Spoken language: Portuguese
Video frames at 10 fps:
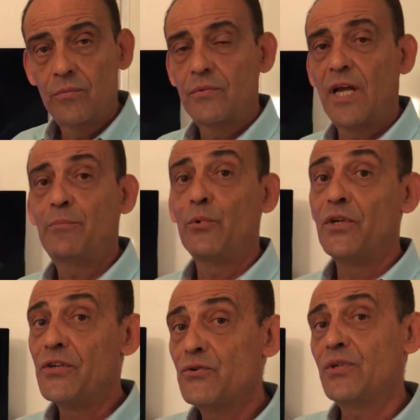Tá? Por
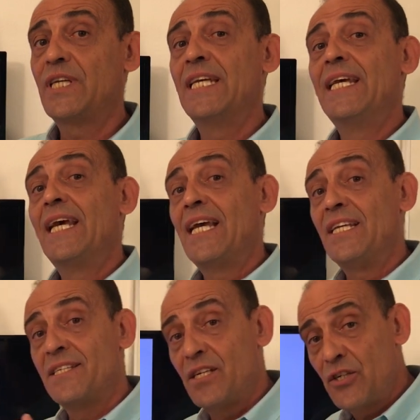isso que
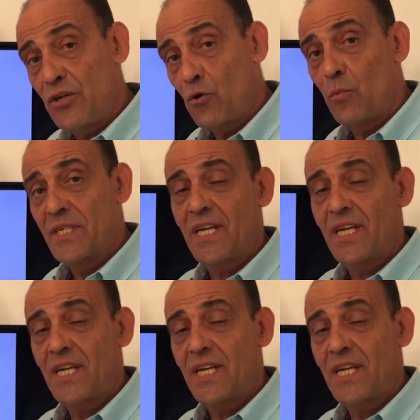existem algumas